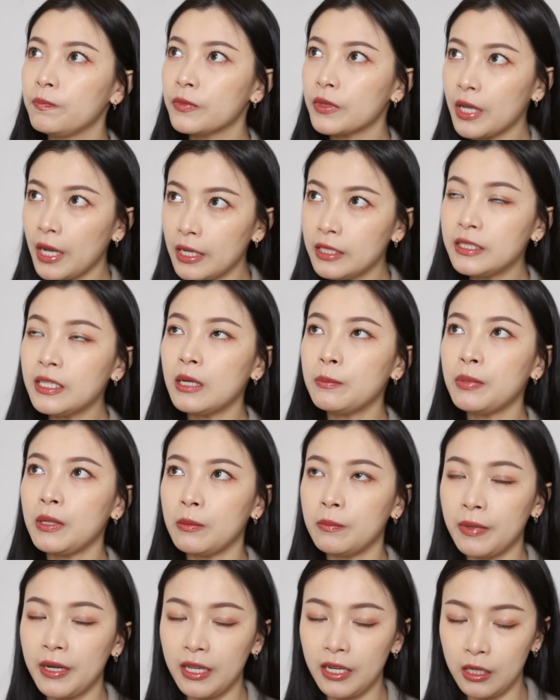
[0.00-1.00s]
开价
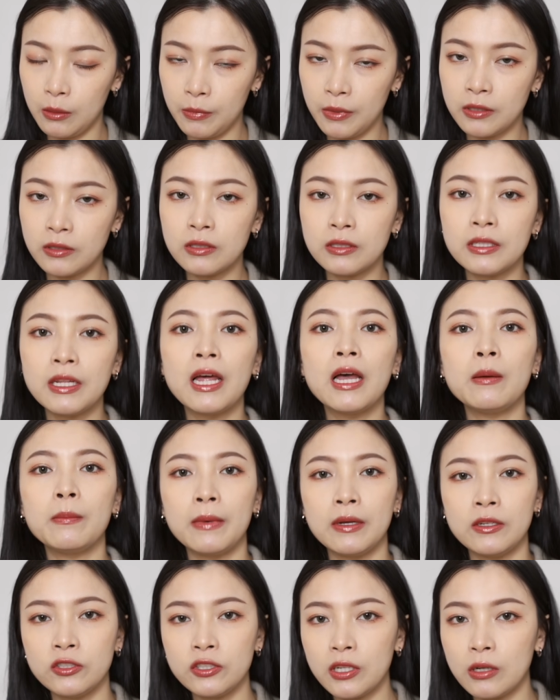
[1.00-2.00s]
品牌里面是真的还
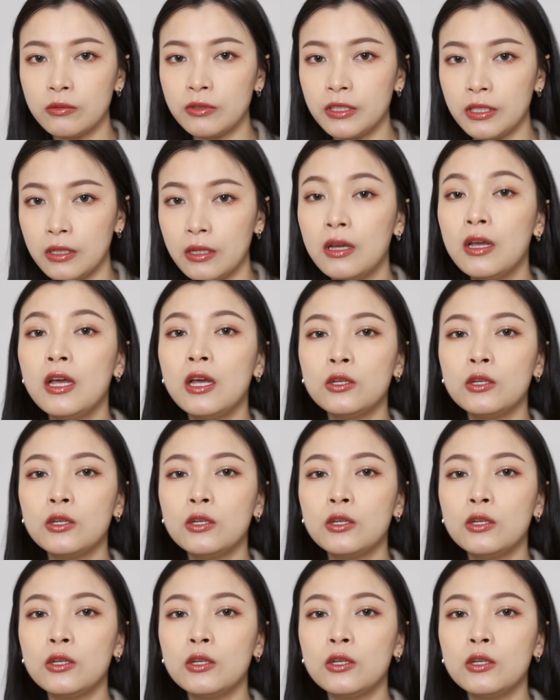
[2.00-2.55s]
蛮少见的，